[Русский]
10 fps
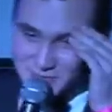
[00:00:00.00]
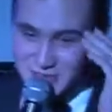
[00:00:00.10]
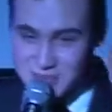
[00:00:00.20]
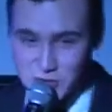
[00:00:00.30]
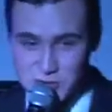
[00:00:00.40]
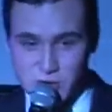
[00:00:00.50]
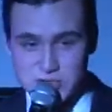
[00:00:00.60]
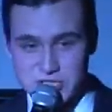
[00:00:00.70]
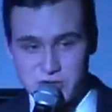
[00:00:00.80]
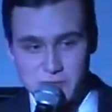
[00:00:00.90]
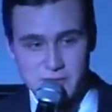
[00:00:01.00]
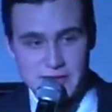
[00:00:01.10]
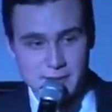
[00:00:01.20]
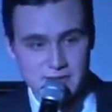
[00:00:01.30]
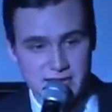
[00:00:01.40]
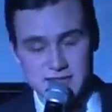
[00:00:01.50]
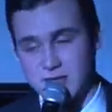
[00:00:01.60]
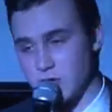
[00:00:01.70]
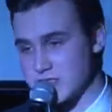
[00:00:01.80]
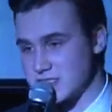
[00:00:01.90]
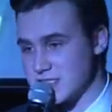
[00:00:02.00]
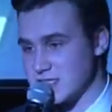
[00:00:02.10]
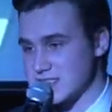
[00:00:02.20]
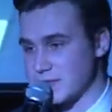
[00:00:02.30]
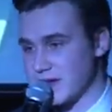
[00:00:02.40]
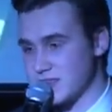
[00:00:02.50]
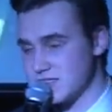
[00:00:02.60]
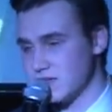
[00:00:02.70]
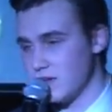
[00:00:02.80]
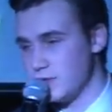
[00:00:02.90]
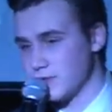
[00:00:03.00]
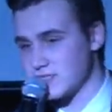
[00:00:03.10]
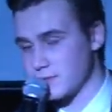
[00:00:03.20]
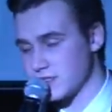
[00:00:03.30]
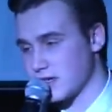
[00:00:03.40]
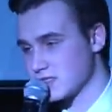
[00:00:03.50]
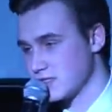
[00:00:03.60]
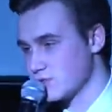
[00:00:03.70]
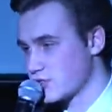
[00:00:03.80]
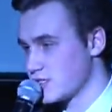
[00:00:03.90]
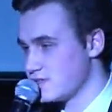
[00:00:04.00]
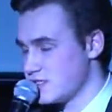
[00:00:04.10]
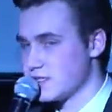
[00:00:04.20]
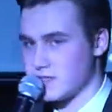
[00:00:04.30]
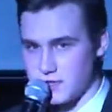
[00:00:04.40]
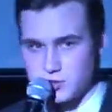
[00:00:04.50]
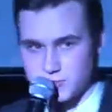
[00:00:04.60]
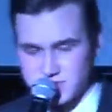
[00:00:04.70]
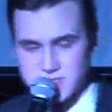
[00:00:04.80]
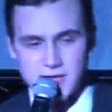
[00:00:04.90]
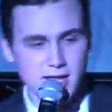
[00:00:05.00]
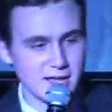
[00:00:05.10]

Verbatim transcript: Мы друг друга очень любим. Я, Яна находится здесь, она самая красивая, любимая, самая драгоценная девушка на свете, это я должен был сказать.